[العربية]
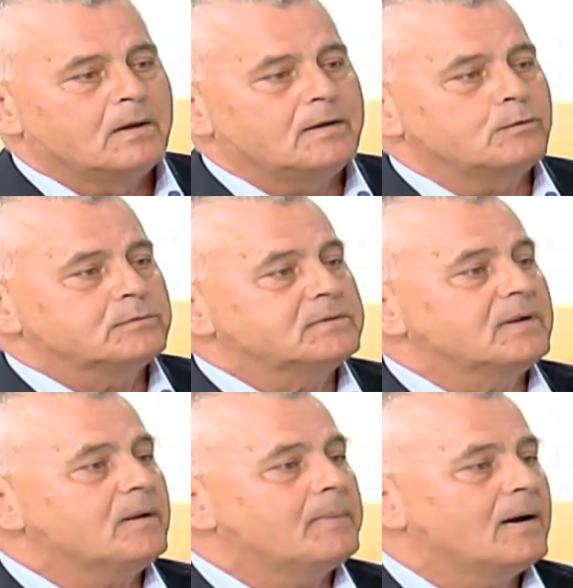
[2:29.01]
لانه
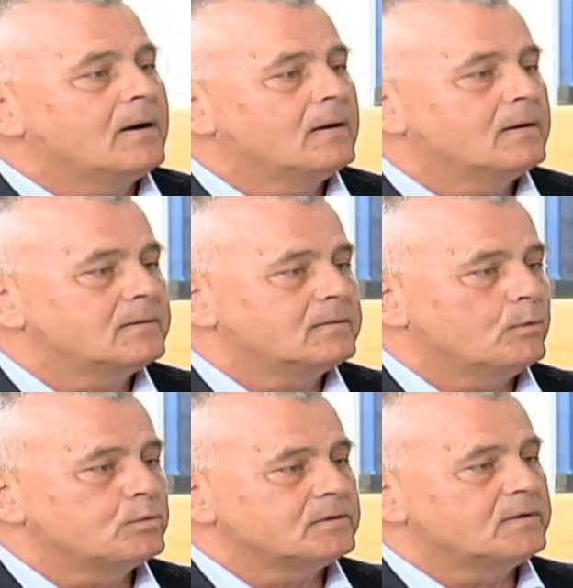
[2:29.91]
تدريبها
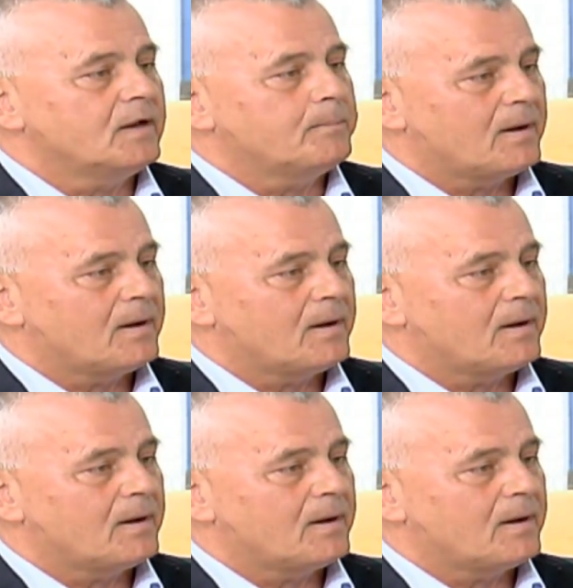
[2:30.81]
هو تدريب